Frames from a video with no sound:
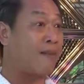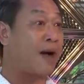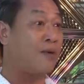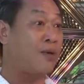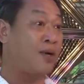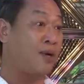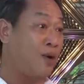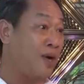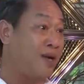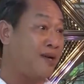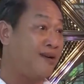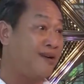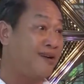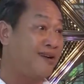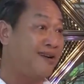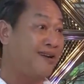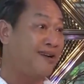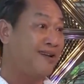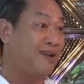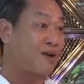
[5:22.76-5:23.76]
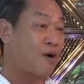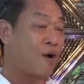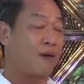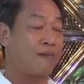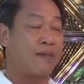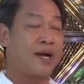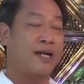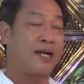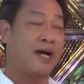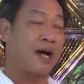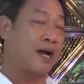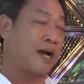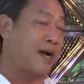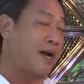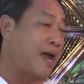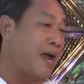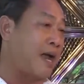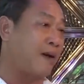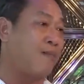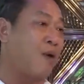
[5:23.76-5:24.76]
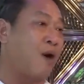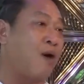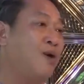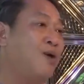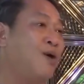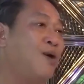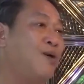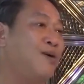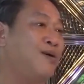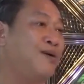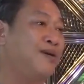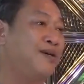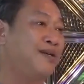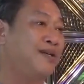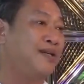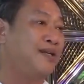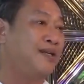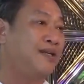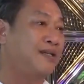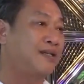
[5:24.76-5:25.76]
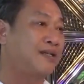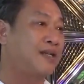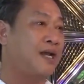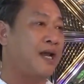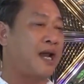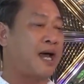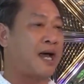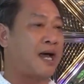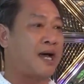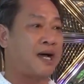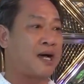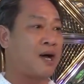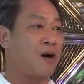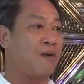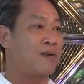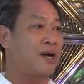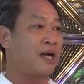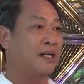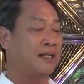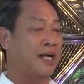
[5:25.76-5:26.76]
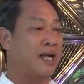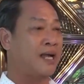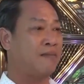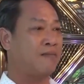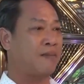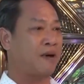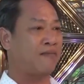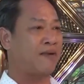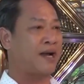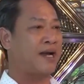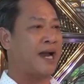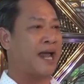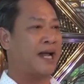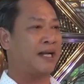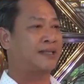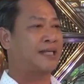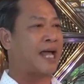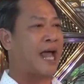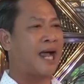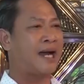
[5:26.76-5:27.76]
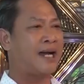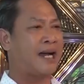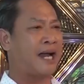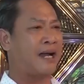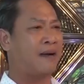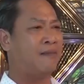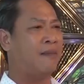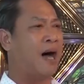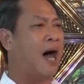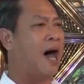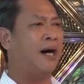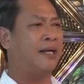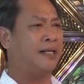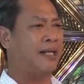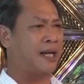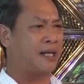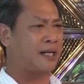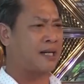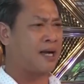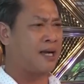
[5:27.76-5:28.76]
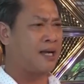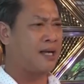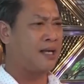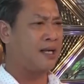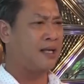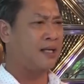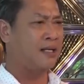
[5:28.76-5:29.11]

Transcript: là bao nhiêu lít, còn bây giờ là đèn bỏ luôn. Tức là không cần thiết mà phải đèn sáng, đèn mờ gì hết á. Đó.